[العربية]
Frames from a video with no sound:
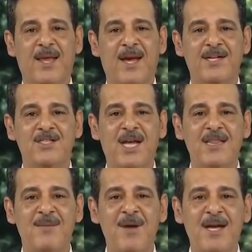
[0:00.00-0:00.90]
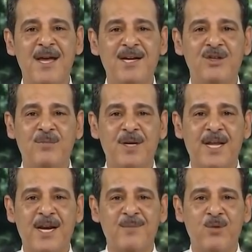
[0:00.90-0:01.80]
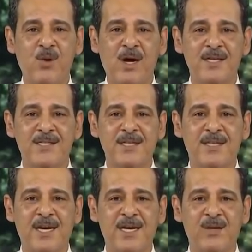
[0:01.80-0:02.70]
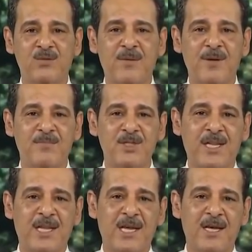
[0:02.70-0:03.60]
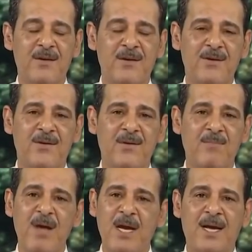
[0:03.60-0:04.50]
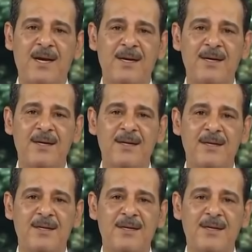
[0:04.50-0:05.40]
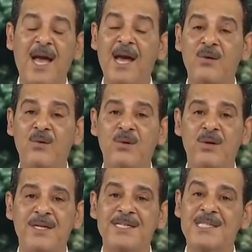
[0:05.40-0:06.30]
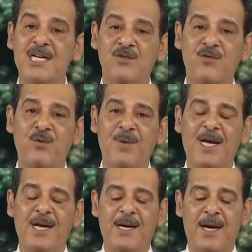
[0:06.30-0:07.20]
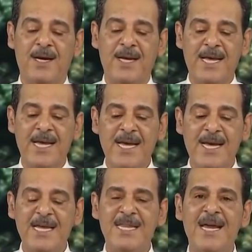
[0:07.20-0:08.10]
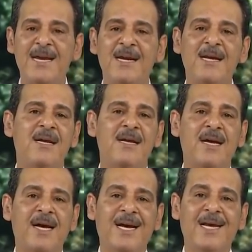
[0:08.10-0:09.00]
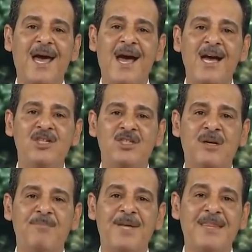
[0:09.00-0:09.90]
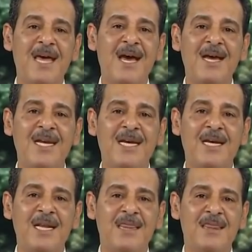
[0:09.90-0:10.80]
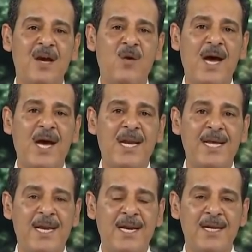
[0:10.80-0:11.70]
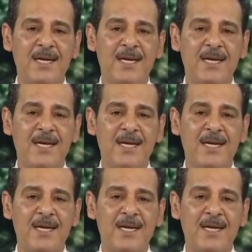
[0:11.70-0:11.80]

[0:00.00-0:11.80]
اجدادنا ما كان عندهم كريم وروح على الصيدليه وطبيب جلديه ما كان كانوا يستشفوا بالحنه اذا علاج مثالي للثواليل